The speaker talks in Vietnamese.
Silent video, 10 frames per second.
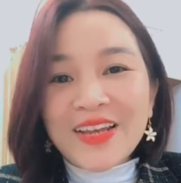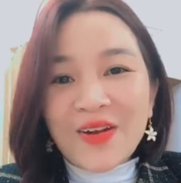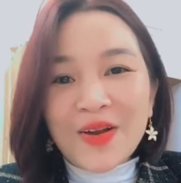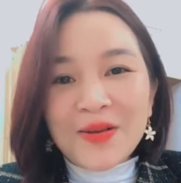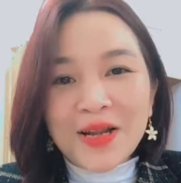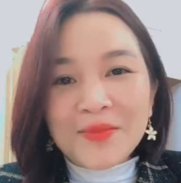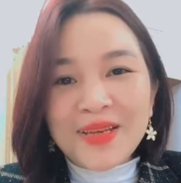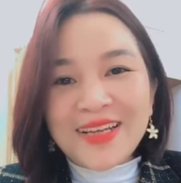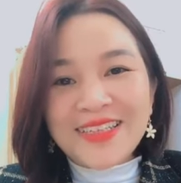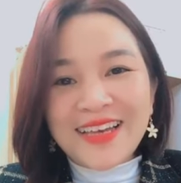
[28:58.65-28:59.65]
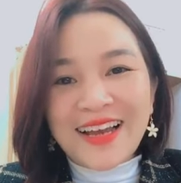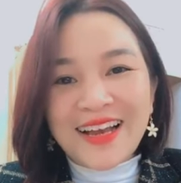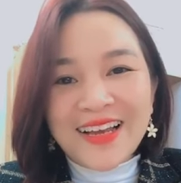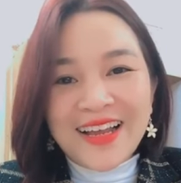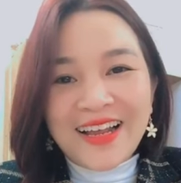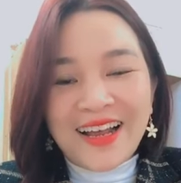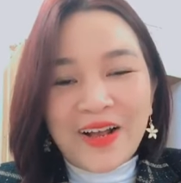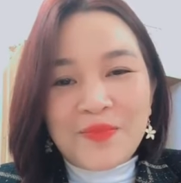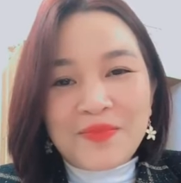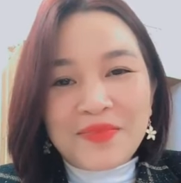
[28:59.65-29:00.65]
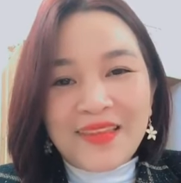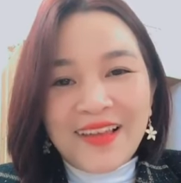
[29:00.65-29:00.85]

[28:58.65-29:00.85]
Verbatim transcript: Có nhiều người sẽ nói rằng mình là gì ạ?